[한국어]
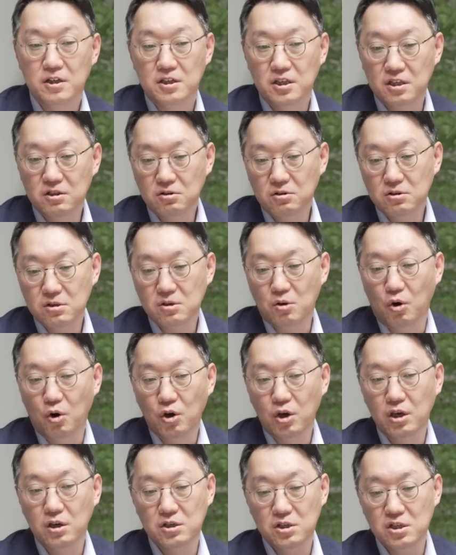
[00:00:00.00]
이거를
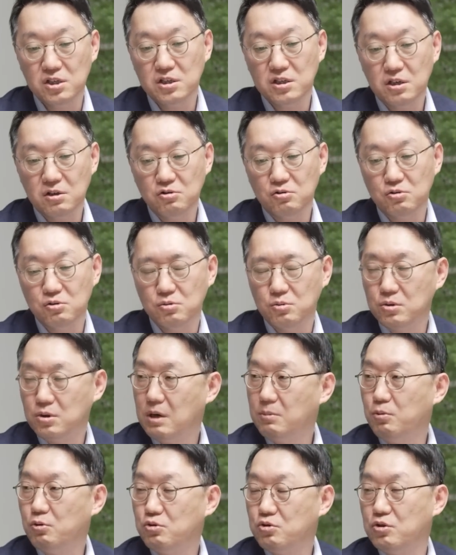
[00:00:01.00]
거의 실시간으로
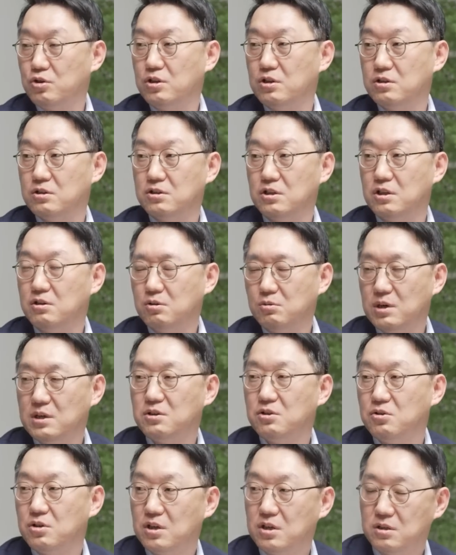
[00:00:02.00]
다 볼 수 있는 이런
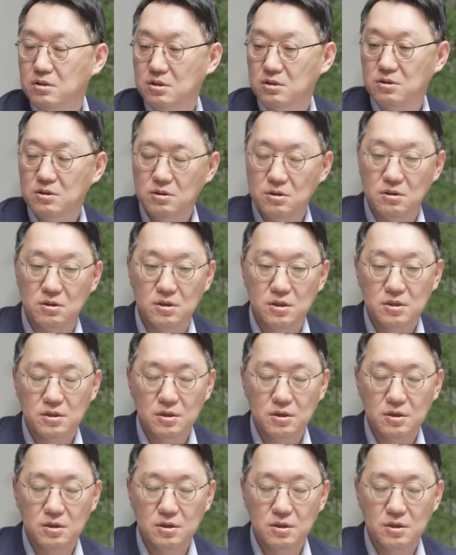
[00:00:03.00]
환경이거든요. 맞아요. 네.